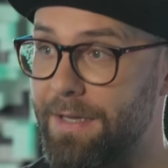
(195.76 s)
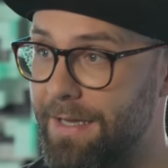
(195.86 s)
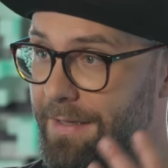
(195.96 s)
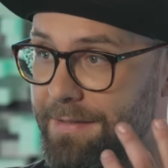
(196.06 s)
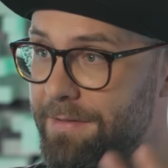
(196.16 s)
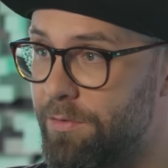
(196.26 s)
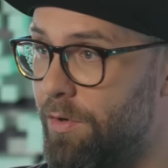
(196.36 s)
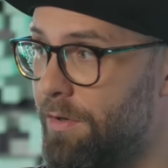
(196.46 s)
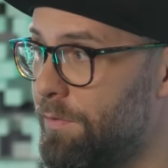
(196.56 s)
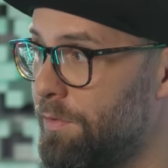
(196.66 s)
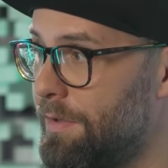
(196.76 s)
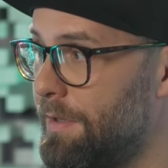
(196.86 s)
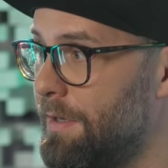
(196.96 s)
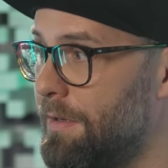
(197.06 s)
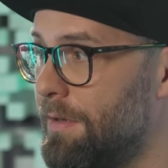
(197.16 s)
Der krasseste Ort, wo ich
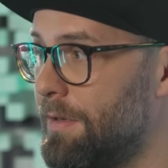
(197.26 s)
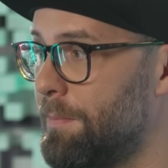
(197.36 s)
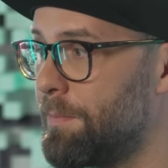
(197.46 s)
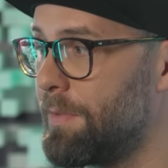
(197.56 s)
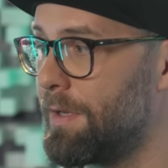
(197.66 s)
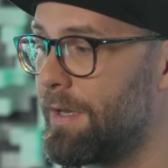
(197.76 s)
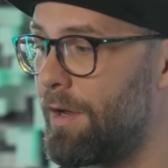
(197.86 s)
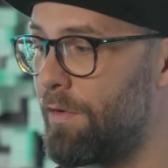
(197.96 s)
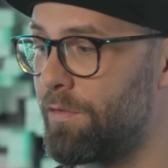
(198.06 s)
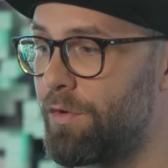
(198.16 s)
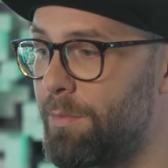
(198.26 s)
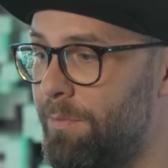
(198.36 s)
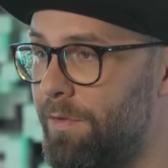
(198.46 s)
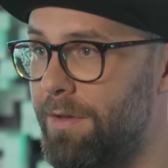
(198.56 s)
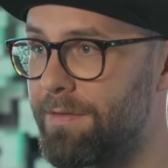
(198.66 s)
je ähm, aufgenommen
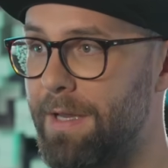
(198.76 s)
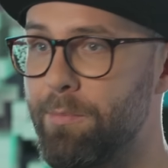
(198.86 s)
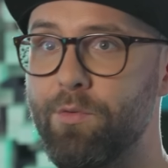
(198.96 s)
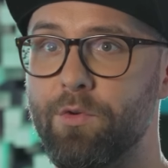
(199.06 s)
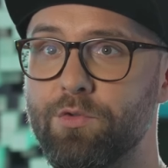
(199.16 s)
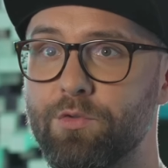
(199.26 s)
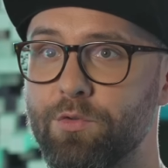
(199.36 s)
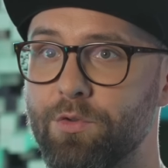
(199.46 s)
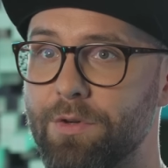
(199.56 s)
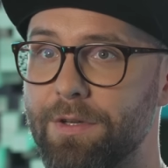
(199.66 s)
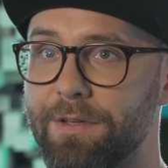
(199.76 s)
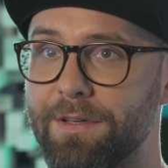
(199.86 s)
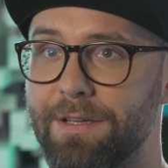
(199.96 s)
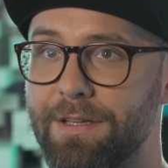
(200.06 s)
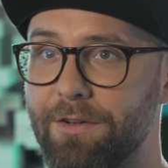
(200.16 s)
habe, war das Abbey Road Studio
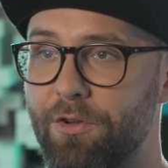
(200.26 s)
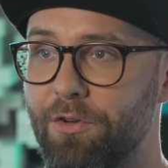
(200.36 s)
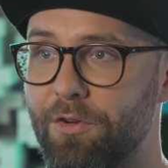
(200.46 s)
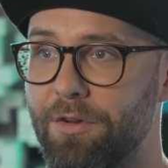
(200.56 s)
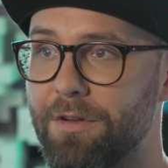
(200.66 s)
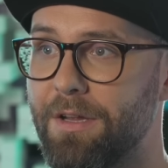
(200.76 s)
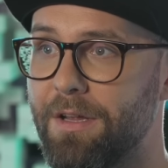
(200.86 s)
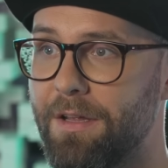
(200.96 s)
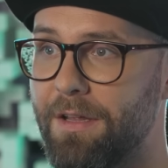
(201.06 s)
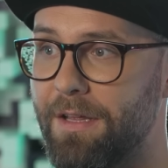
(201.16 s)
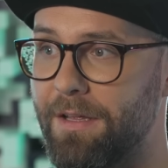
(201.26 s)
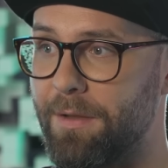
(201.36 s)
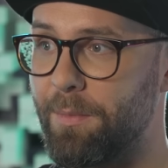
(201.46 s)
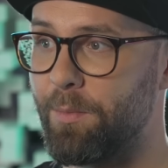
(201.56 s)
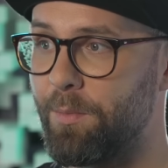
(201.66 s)
in, in London.
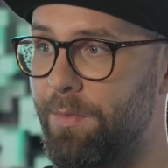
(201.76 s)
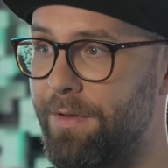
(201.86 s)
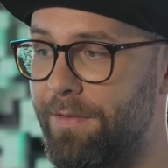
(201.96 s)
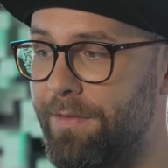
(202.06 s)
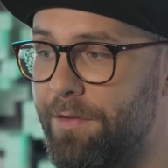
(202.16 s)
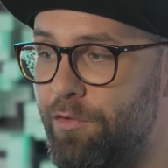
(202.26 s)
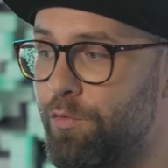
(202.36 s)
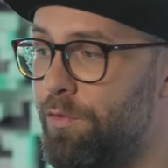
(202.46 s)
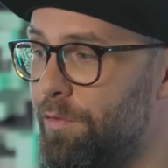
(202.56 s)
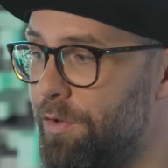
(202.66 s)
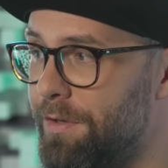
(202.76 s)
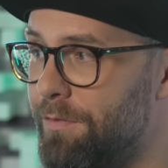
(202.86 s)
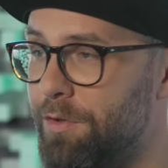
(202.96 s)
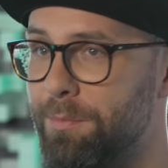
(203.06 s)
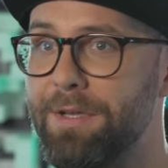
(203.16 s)
Ähm, das, das Studio, wo
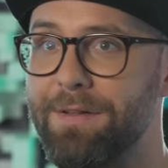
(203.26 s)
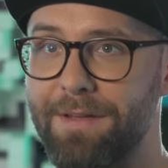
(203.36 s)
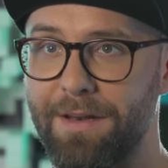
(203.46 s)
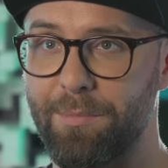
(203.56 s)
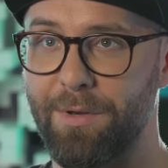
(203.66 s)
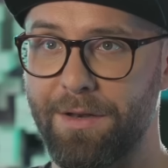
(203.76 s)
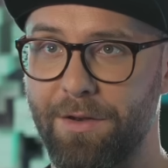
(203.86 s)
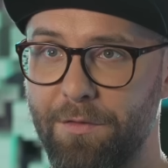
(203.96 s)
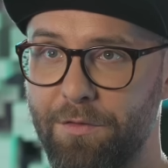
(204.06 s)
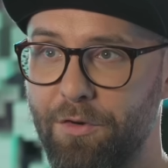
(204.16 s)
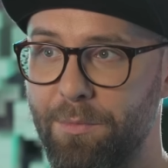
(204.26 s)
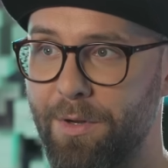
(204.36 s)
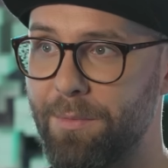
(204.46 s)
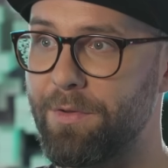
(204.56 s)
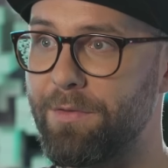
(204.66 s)
die, wo die Beatles alle Platten
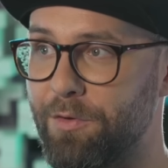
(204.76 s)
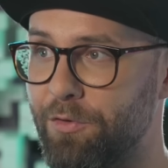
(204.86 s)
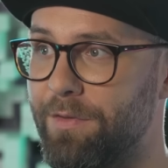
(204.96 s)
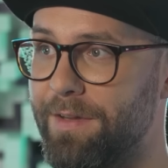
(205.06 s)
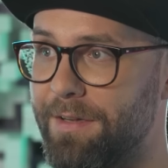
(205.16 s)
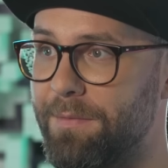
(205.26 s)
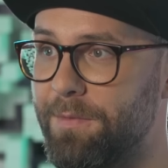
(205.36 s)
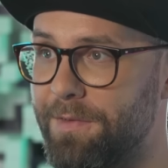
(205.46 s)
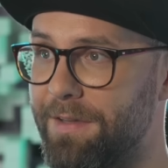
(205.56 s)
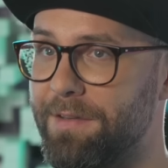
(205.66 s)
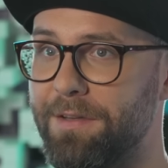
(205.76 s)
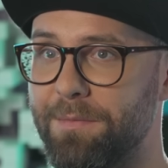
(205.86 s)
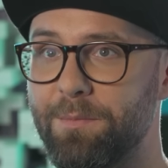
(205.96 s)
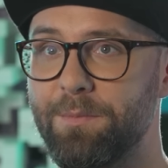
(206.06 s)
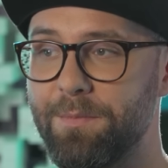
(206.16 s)
aufgenommen haben. Das war schon sehr, sehr,
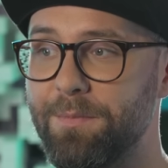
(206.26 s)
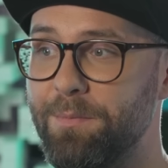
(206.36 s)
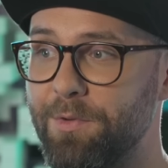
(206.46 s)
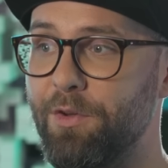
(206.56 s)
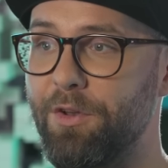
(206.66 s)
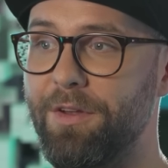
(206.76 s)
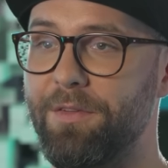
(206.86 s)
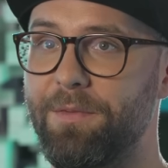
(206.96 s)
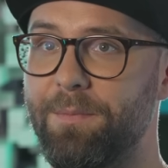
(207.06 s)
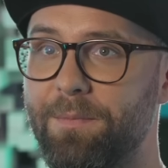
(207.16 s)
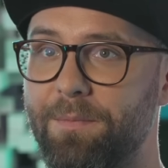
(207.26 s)
sehr besonders.